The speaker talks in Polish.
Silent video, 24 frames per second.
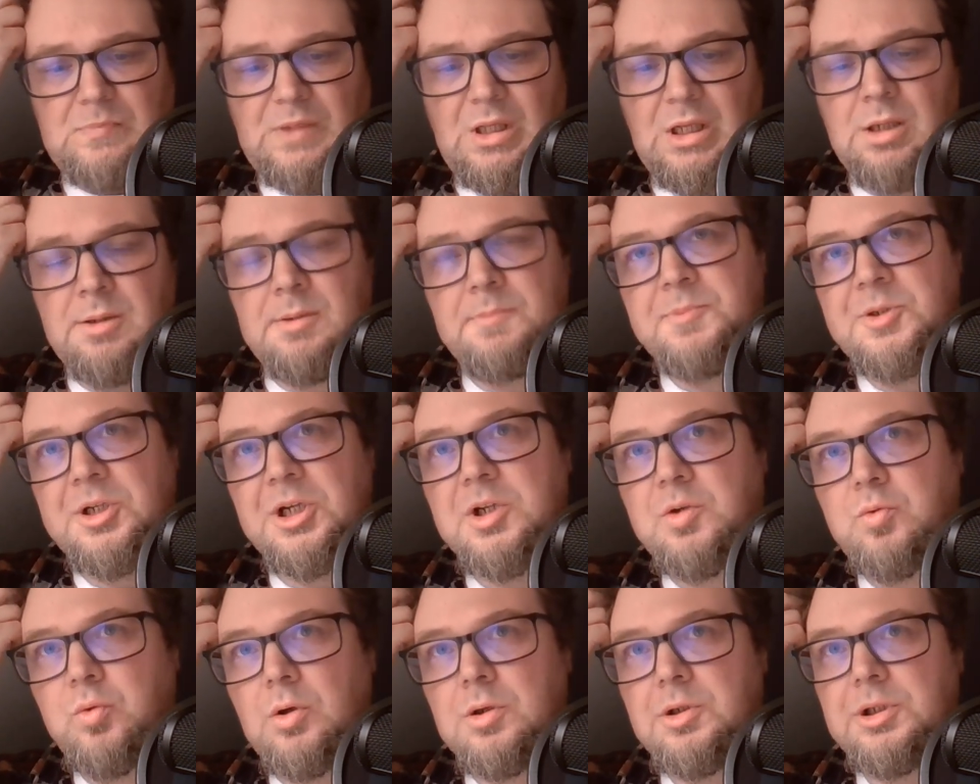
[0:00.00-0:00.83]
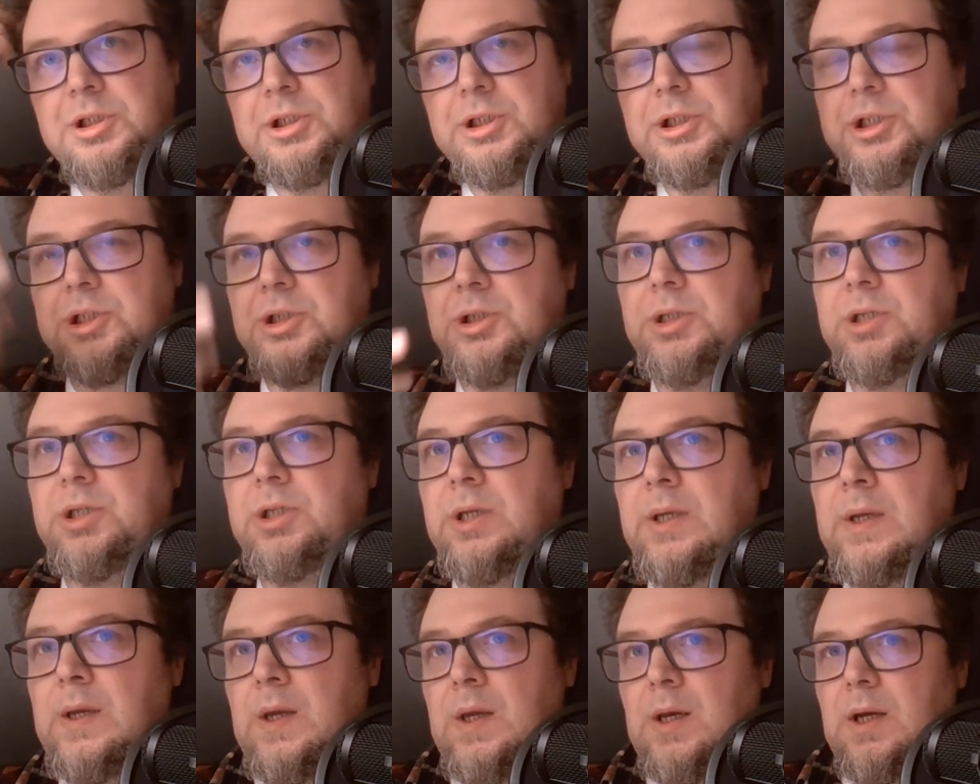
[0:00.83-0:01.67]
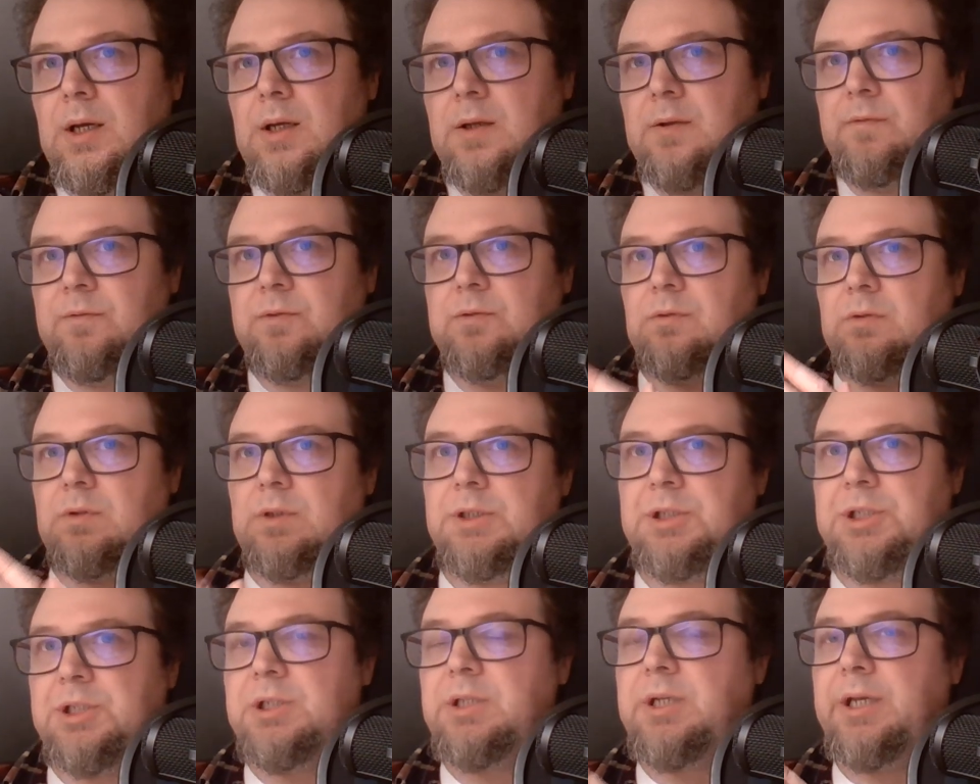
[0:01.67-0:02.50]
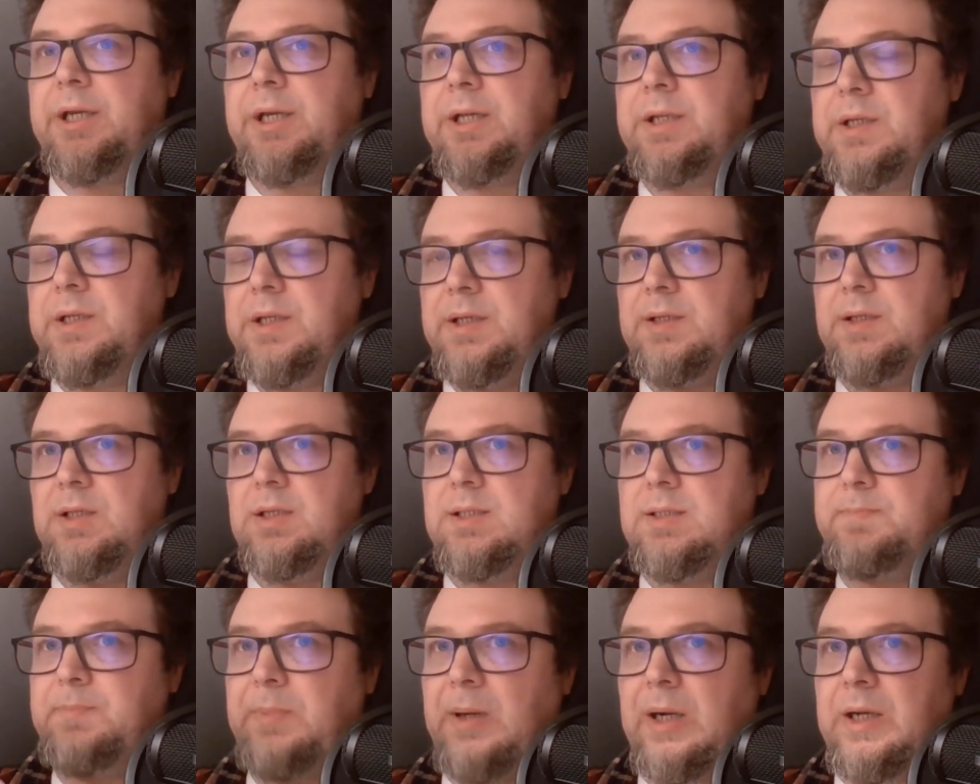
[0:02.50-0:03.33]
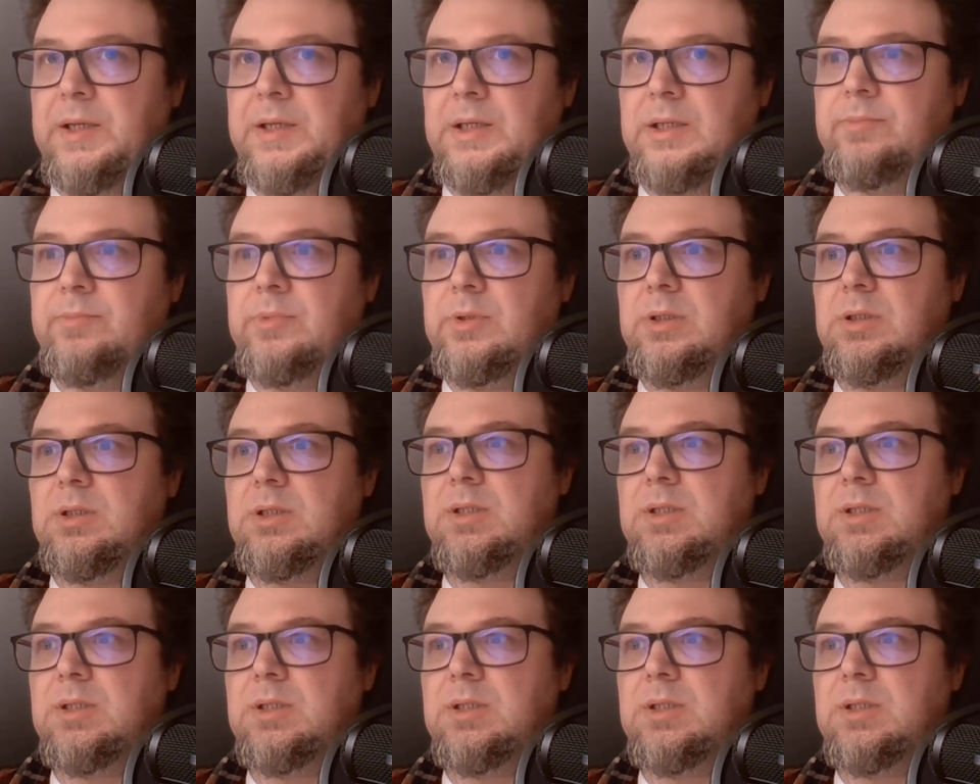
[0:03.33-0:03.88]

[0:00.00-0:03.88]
E, przeszłości, czyli e, futuryści najchętniej spaliliby,